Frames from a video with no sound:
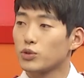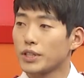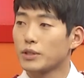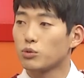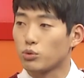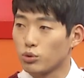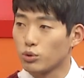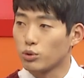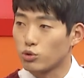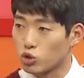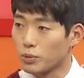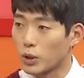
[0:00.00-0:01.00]
쥔 두
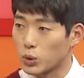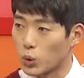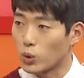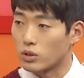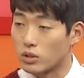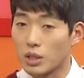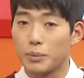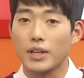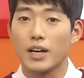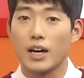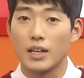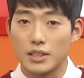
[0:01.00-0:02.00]
주먹도
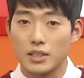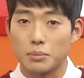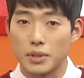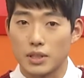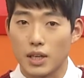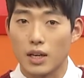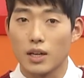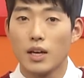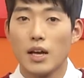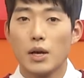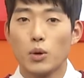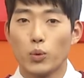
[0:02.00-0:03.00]
의미가 있습니다.
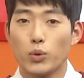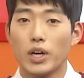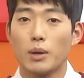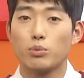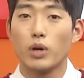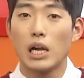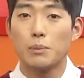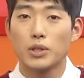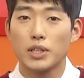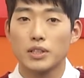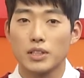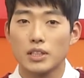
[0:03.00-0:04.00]
위안부
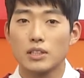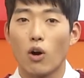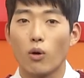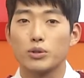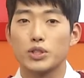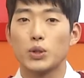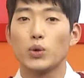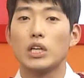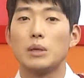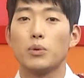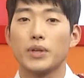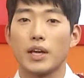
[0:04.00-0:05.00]
할머니들은 억지로
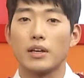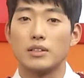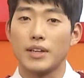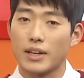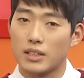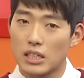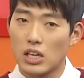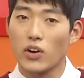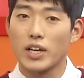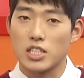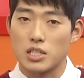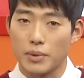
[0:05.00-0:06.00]
일본에 의해
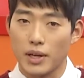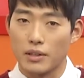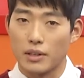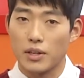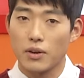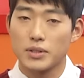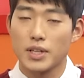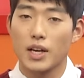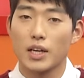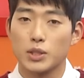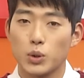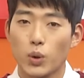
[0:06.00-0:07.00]
끌려갔지만
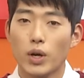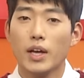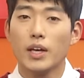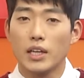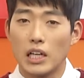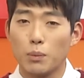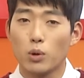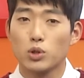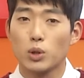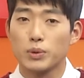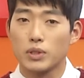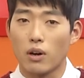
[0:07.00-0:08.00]
현재까지도
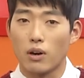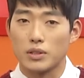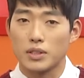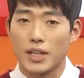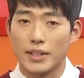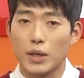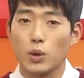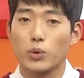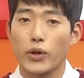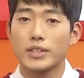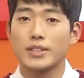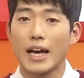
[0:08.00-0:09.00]
일본으로부터 제대로
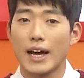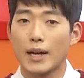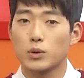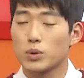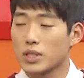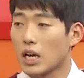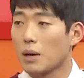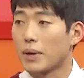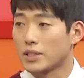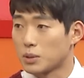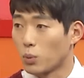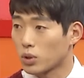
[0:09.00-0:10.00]
된 사과조차
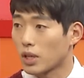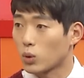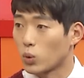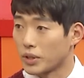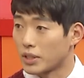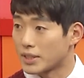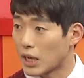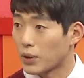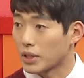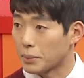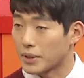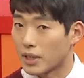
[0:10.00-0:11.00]
받지 못하고 있는
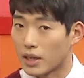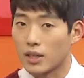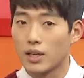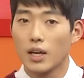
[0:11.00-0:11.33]
상황입니다.